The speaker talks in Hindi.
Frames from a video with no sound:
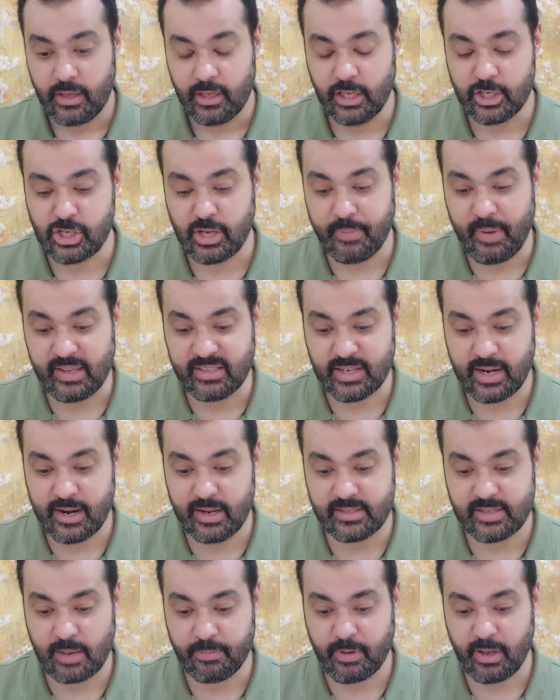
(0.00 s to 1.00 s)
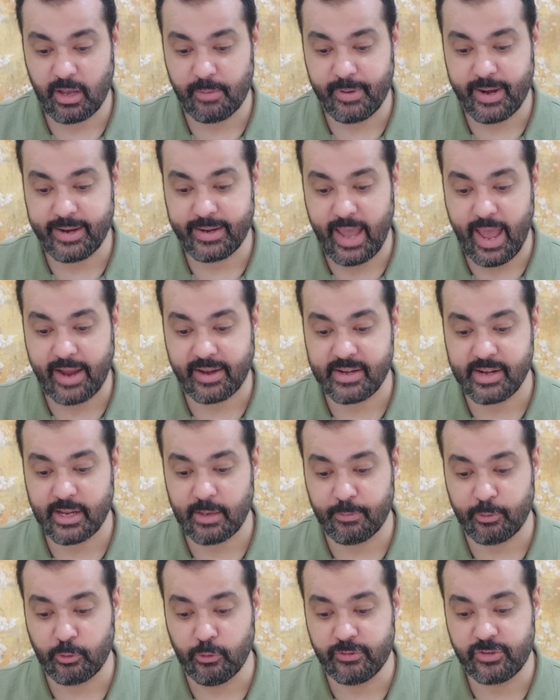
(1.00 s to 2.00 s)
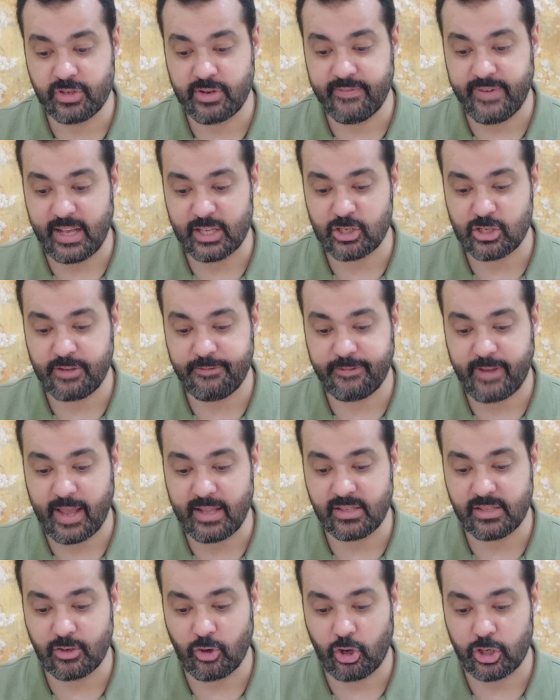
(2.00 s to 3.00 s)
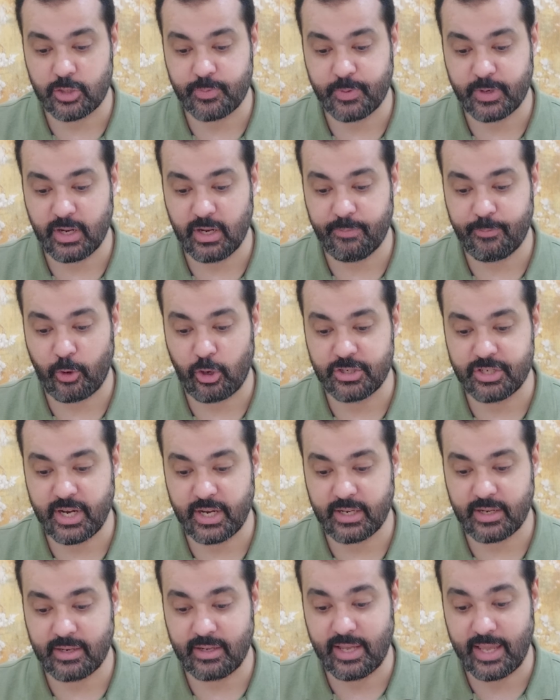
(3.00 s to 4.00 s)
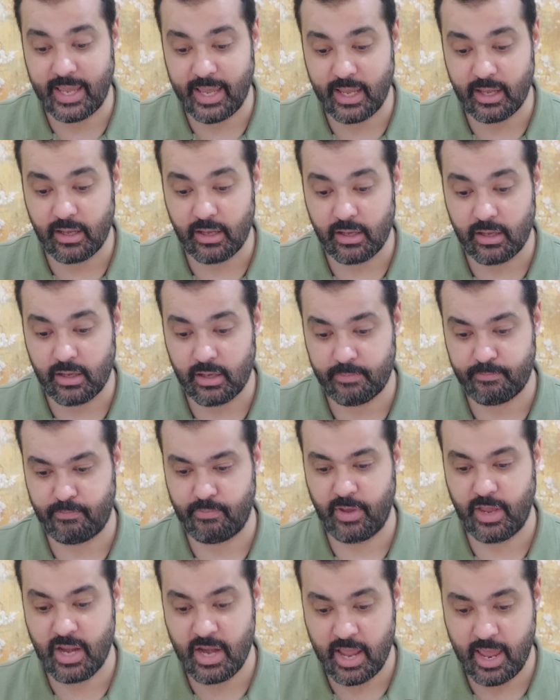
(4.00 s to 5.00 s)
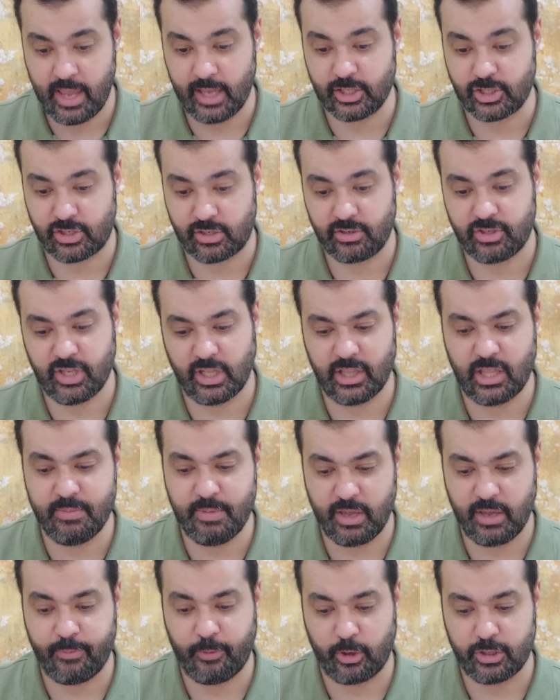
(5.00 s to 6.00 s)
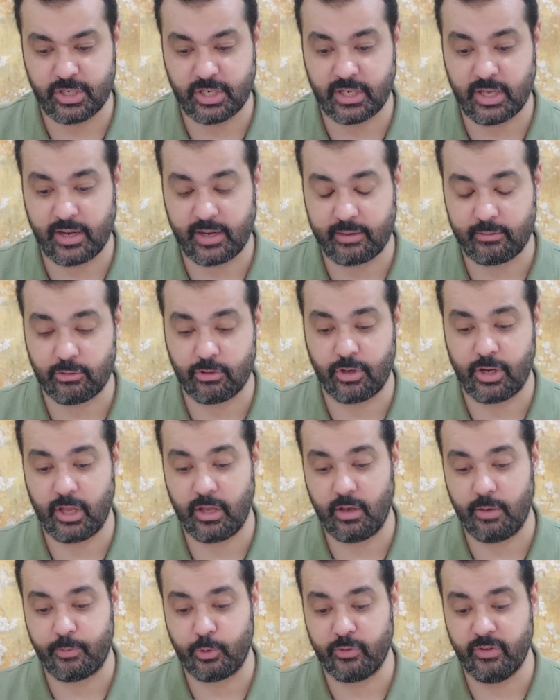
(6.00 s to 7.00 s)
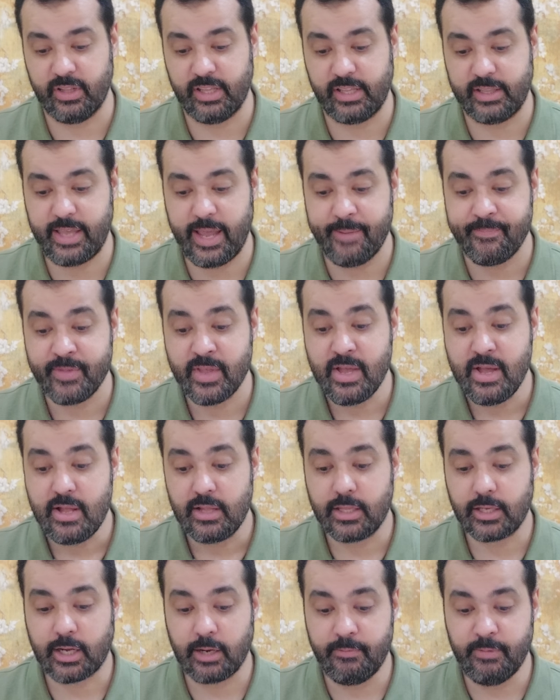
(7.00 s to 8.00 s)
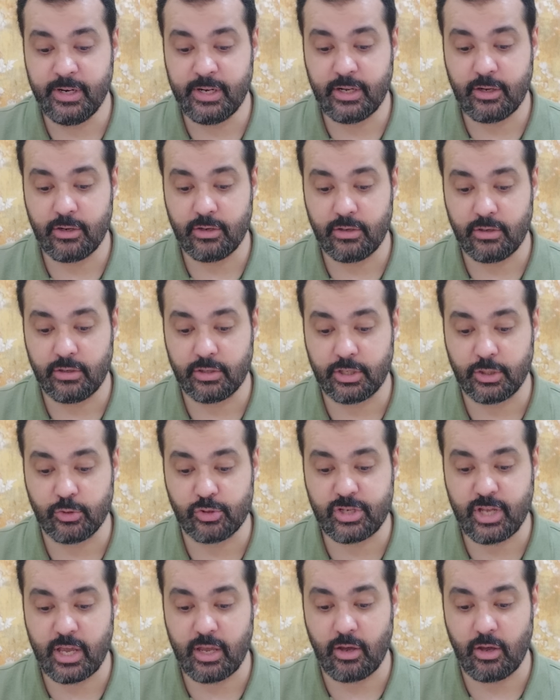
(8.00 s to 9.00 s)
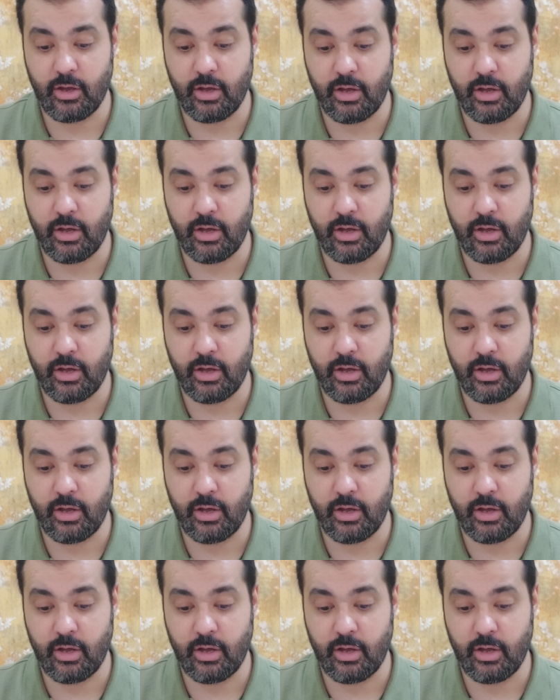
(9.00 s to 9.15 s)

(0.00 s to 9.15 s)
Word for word: यह शहबाज राना साहब की खबर है कि एक्निक अप्रूव्स नवाज शरीफ कैंसर हॉस्पिटल प्रोजेक्ट इन हेस्ट जल्दी में यह प्रोजेक्ट का उन्होंने अप्रूवल दे दिया द गवर्नमेंट ट्यूजडे